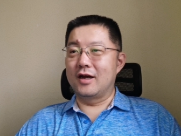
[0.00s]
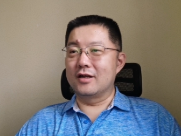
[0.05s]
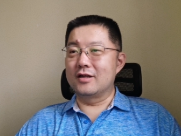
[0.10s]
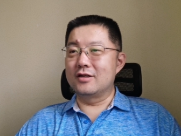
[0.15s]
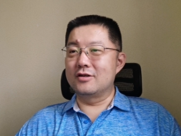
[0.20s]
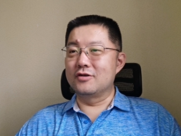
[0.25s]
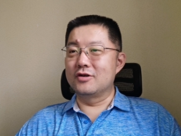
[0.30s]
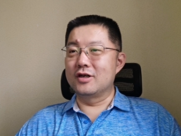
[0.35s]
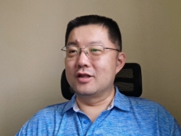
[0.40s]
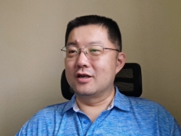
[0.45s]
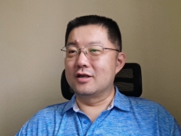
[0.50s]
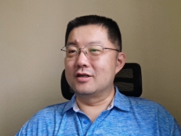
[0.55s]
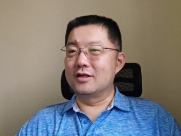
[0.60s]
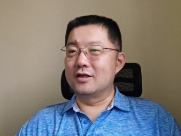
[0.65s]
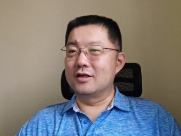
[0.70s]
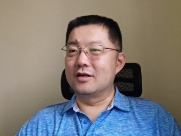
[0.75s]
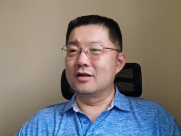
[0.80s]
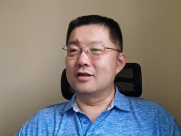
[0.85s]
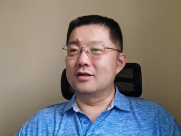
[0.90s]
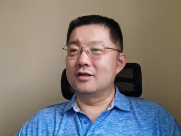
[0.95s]
哎，所以呢，
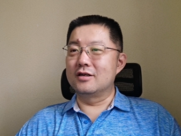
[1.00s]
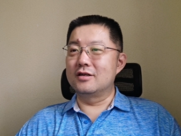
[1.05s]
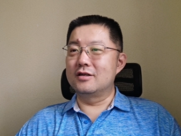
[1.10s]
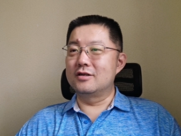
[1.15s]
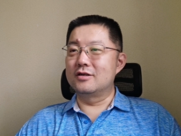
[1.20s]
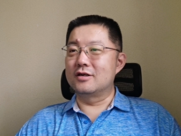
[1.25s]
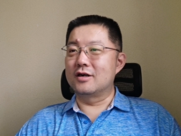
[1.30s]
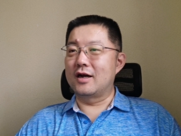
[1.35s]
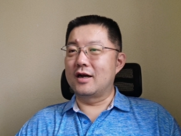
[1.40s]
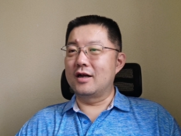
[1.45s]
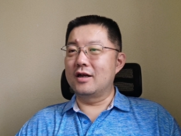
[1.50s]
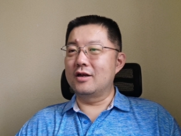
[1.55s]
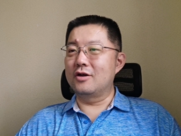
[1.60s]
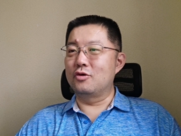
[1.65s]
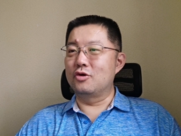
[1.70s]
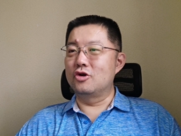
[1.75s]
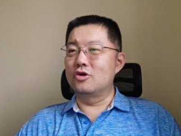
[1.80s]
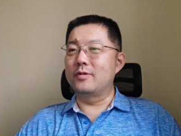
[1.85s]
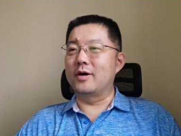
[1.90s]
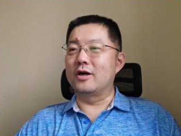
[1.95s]
这个就是啊，
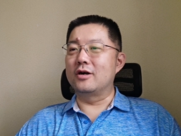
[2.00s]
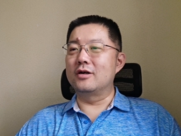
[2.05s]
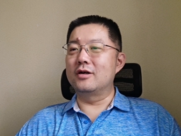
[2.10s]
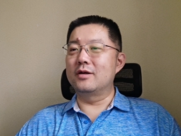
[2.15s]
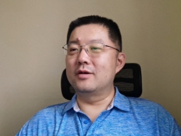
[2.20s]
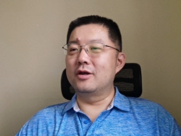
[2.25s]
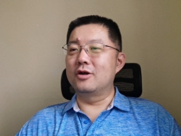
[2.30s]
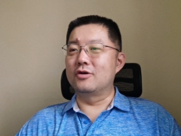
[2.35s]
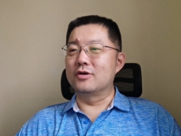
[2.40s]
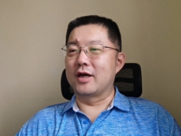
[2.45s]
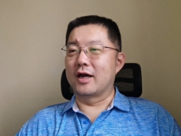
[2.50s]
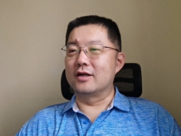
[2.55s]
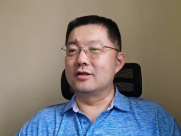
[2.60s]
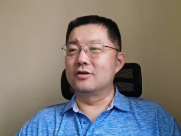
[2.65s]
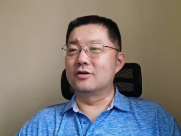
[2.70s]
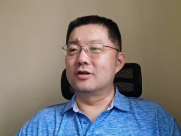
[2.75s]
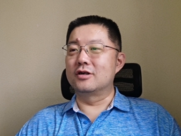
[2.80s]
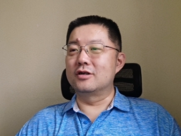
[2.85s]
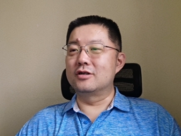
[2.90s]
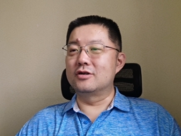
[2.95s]
回收宝后
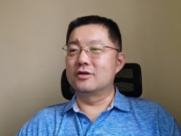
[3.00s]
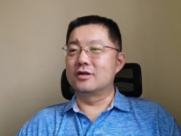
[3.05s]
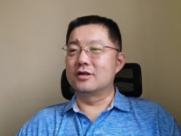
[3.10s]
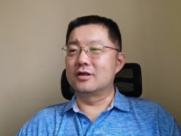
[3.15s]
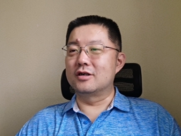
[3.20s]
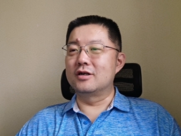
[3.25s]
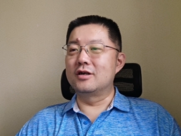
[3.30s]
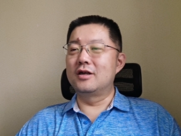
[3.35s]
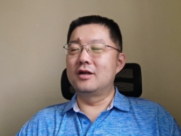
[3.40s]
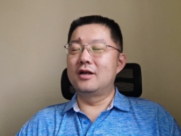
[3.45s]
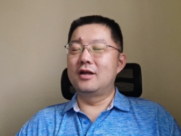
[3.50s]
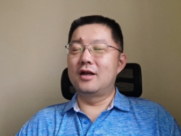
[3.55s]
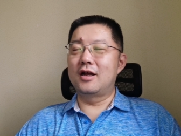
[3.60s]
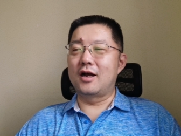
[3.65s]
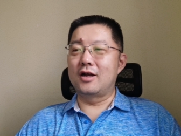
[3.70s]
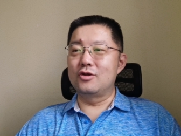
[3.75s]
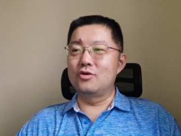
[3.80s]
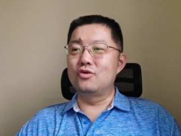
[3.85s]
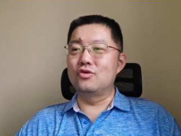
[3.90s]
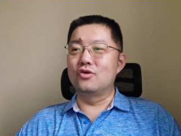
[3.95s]
台就是就是
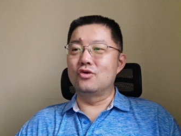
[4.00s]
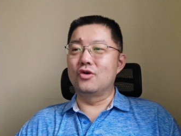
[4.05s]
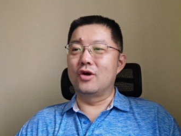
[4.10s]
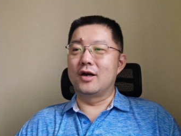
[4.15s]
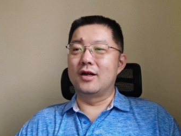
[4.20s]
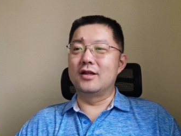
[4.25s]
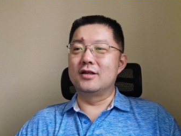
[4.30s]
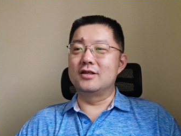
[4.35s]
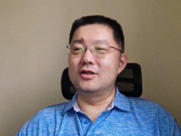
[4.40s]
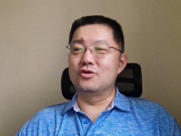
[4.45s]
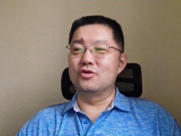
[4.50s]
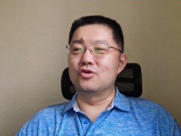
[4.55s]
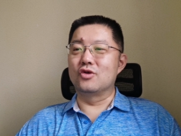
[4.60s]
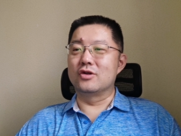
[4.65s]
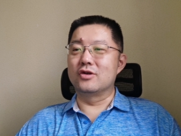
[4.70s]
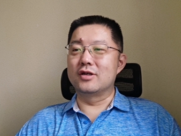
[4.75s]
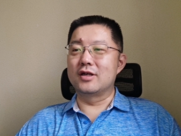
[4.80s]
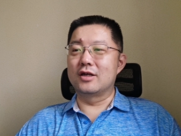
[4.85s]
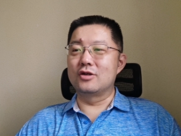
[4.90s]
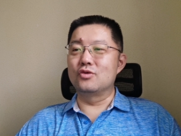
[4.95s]
安兔兔原来的技术
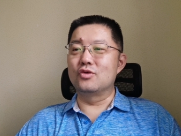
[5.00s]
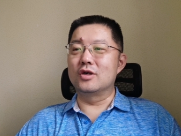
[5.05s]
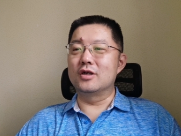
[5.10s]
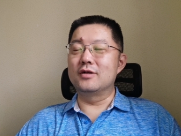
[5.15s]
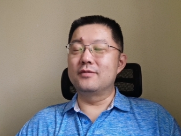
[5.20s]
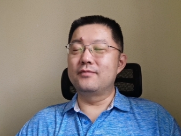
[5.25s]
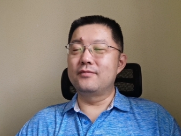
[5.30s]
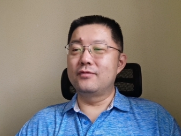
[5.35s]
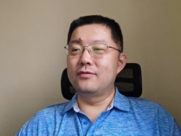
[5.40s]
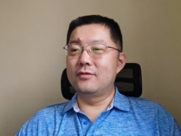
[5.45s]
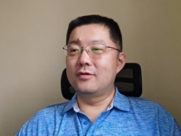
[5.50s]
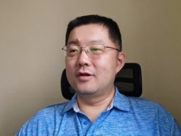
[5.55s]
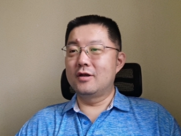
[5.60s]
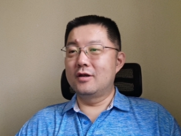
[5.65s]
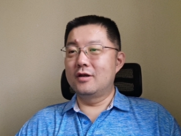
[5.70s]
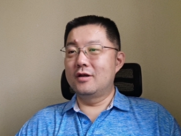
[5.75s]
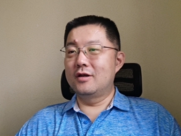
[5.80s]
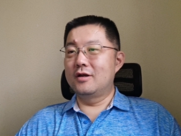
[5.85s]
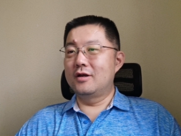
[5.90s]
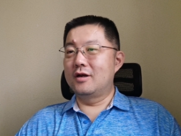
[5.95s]
团队在做，
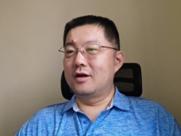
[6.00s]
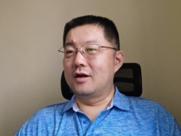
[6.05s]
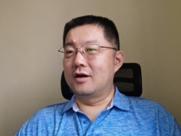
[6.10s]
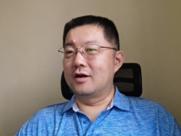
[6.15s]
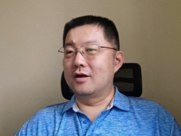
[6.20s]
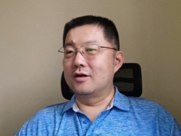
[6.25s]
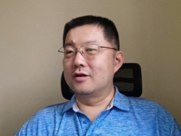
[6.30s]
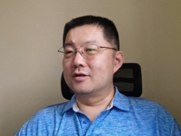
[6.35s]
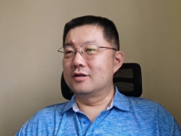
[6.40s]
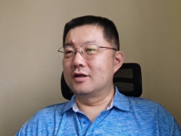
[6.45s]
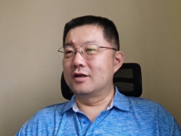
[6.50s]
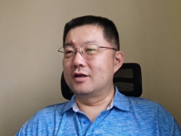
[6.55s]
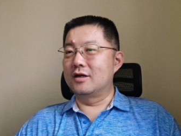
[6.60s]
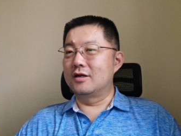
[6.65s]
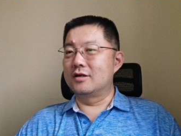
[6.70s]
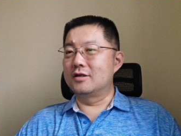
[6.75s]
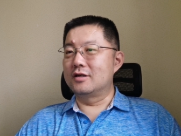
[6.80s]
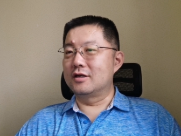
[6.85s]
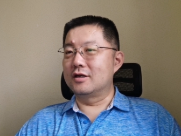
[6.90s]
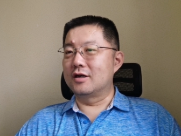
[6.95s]
啊，然后
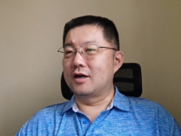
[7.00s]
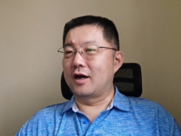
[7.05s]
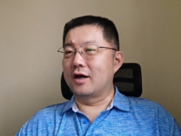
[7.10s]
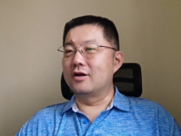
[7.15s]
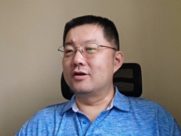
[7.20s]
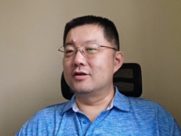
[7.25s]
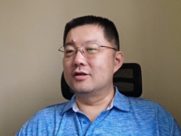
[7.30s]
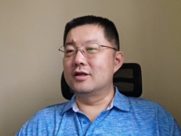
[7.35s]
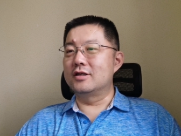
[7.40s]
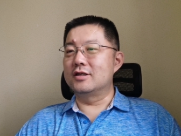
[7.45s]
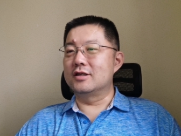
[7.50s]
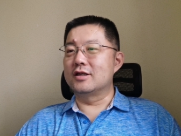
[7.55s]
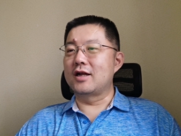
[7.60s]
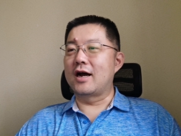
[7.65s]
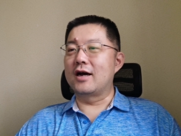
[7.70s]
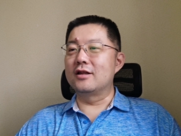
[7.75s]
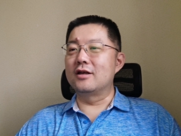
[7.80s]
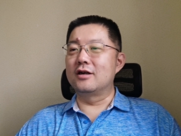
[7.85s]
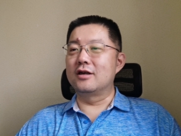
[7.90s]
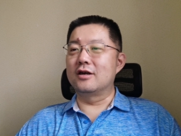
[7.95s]
呢，这个还有一些其
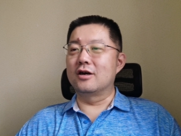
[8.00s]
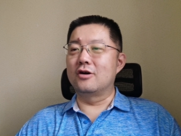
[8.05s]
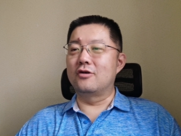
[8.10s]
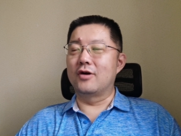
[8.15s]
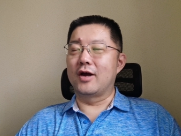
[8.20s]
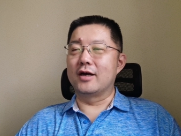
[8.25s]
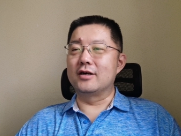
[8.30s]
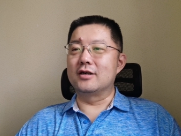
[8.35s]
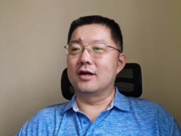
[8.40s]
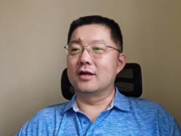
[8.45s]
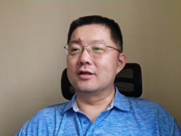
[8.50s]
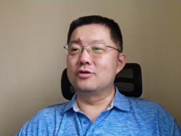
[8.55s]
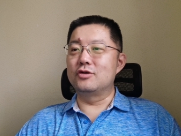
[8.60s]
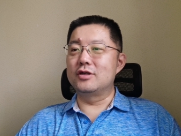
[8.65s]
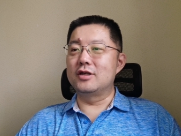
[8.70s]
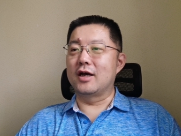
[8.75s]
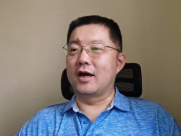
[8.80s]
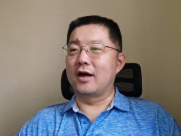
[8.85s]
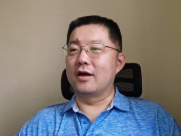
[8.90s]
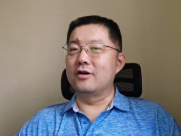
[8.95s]
他的这个后来者啊，
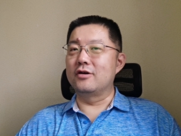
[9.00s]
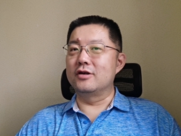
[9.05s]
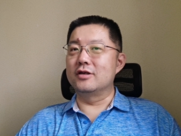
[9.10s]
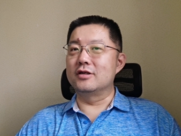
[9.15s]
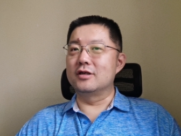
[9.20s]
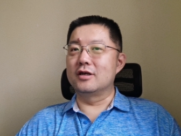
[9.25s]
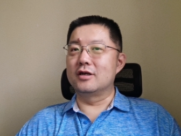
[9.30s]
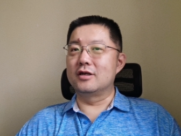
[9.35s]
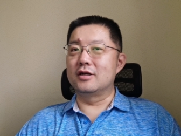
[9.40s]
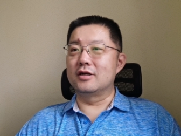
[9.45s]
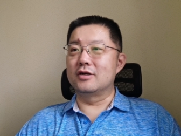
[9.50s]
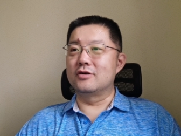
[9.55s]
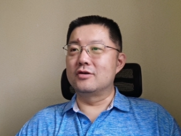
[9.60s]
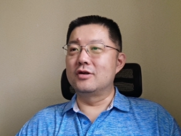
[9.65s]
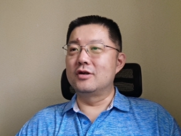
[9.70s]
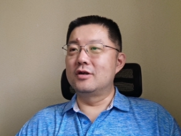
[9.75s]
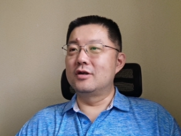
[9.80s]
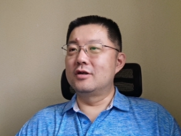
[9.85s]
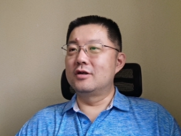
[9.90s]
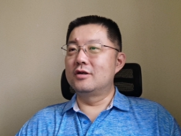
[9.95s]
最近还有一些这
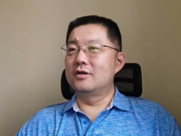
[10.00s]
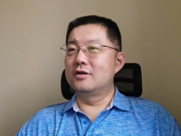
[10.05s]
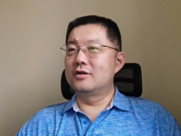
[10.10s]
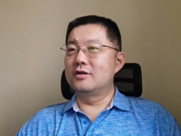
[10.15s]
种